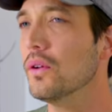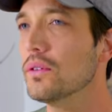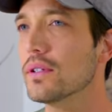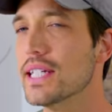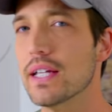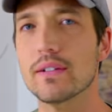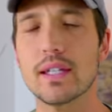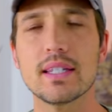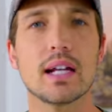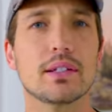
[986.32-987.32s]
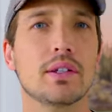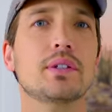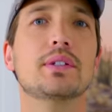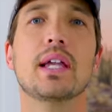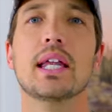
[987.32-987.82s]
本当に幸せになる
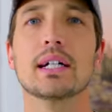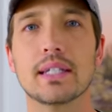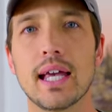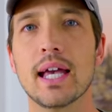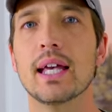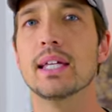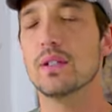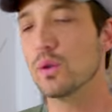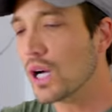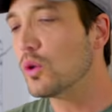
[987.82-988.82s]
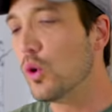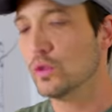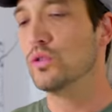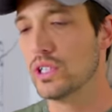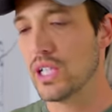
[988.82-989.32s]
ニュースじゃなくて、人が
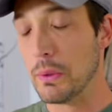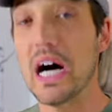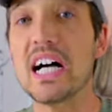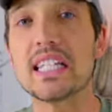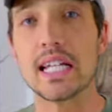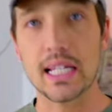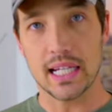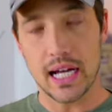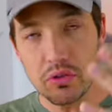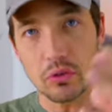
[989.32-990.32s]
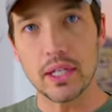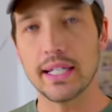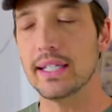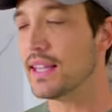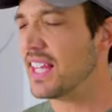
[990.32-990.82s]
興奮してわーってなって感情的
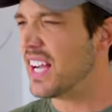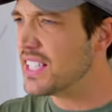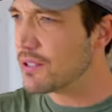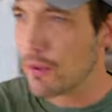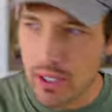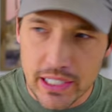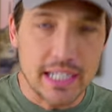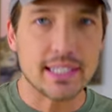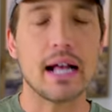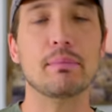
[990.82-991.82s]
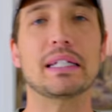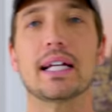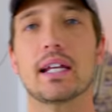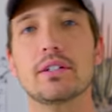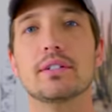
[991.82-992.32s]
になって、あいつは悪いやつだみ
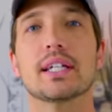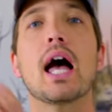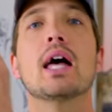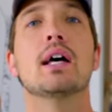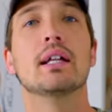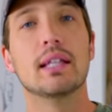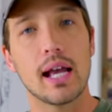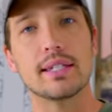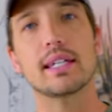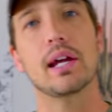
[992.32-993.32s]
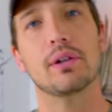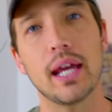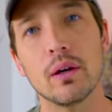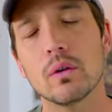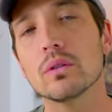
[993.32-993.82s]
たいなニュースが大好きだよ
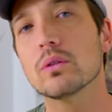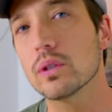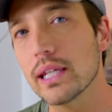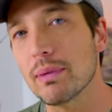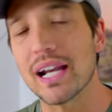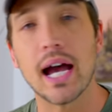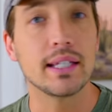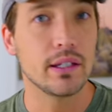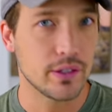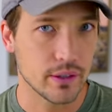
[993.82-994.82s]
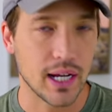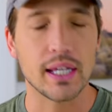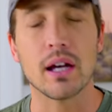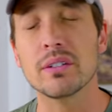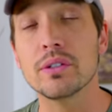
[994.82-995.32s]
ね。本当に今 LINE ニュースとか
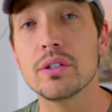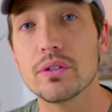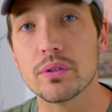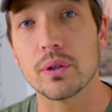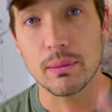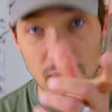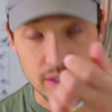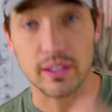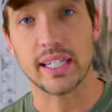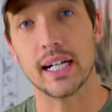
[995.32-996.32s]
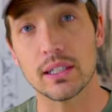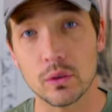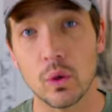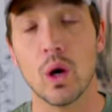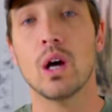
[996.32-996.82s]
Yahoo ニュースを今すぐ開
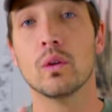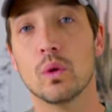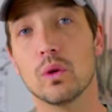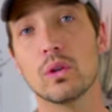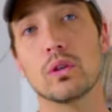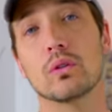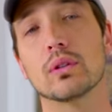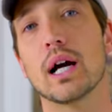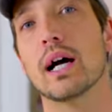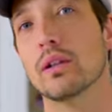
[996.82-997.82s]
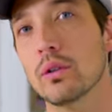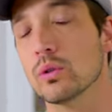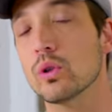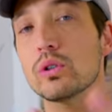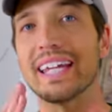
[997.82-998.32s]
くと、どういうことがある
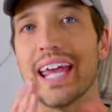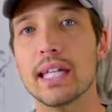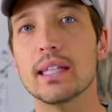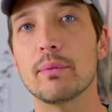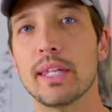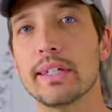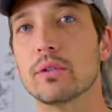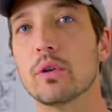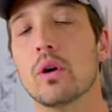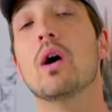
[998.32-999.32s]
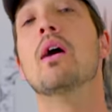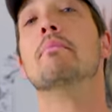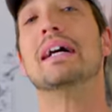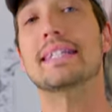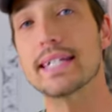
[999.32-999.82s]
と、特にエンタメに行くと
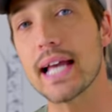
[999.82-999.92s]
間